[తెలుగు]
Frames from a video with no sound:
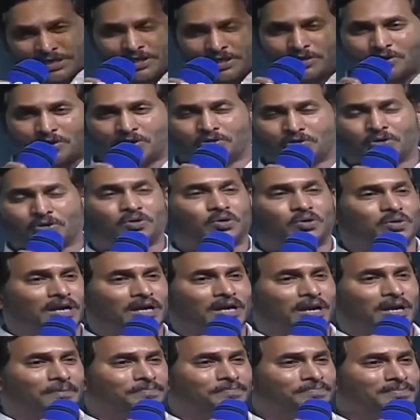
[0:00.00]
మీటింగ్లోనూ
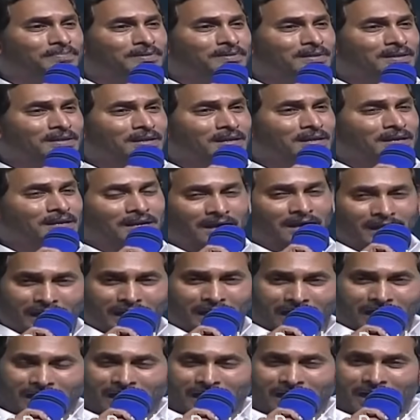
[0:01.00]
కూడా
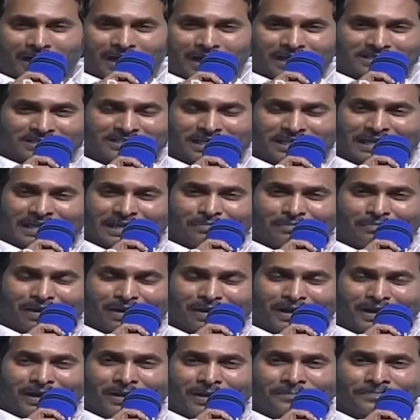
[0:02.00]
అక్క
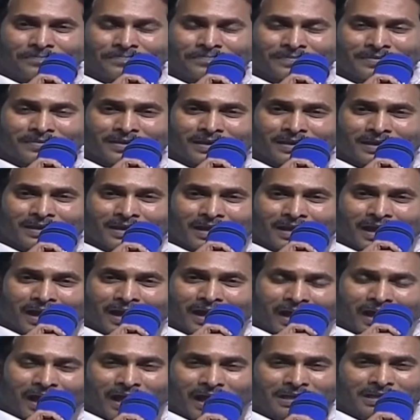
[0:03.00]
చెల్లెమ్మ
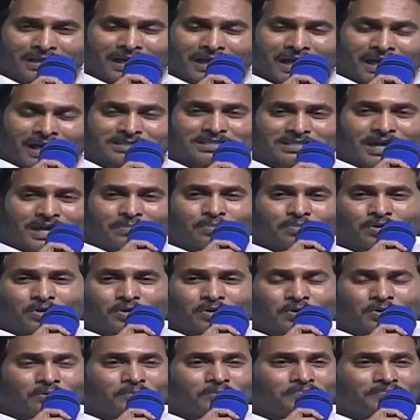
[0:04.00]
అన్న
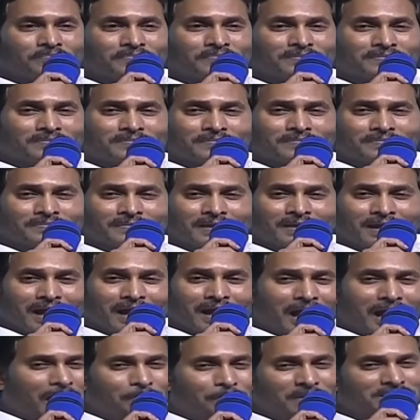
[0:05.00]
తమ్ముడు
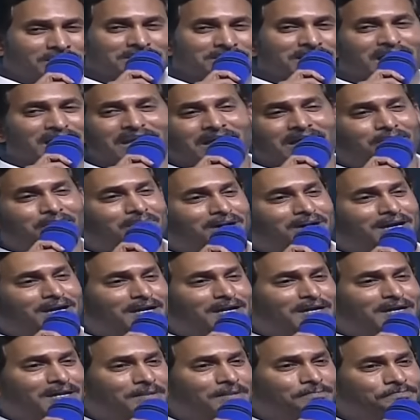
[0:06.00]
అబద్ధాలు
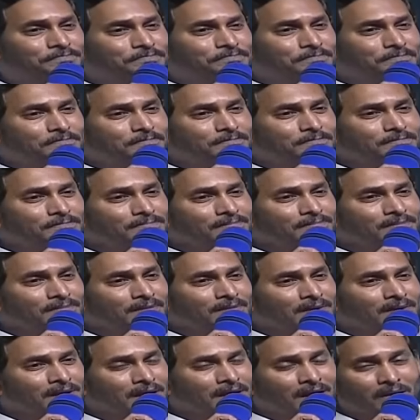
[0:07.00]
నమ్మకండి
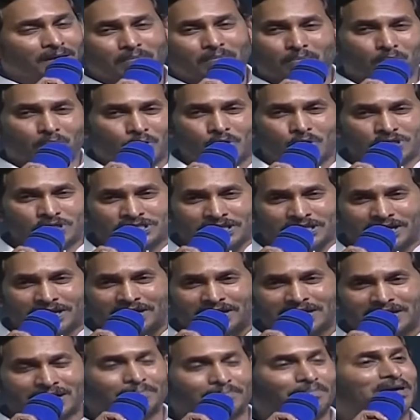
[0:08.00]

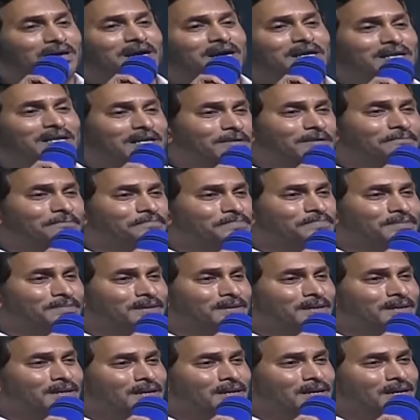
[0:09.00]
మోసాలు నమ్మకండి
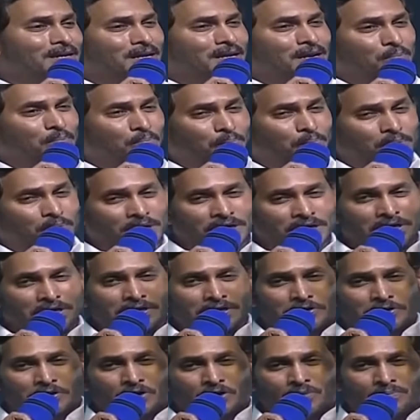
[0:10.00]
మీ
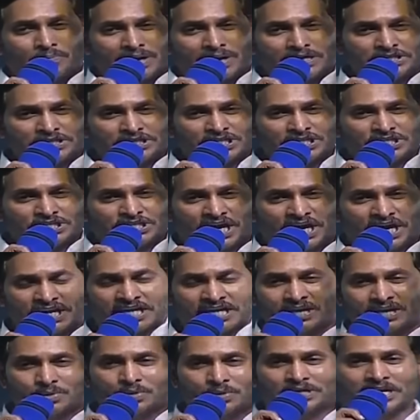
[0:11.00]
ఇంట్లో మంచి
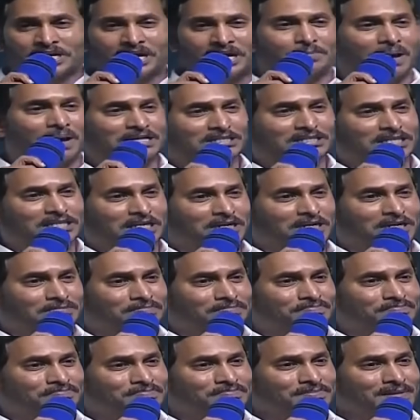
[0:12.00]
జరిగి ఉంటే మాత్రం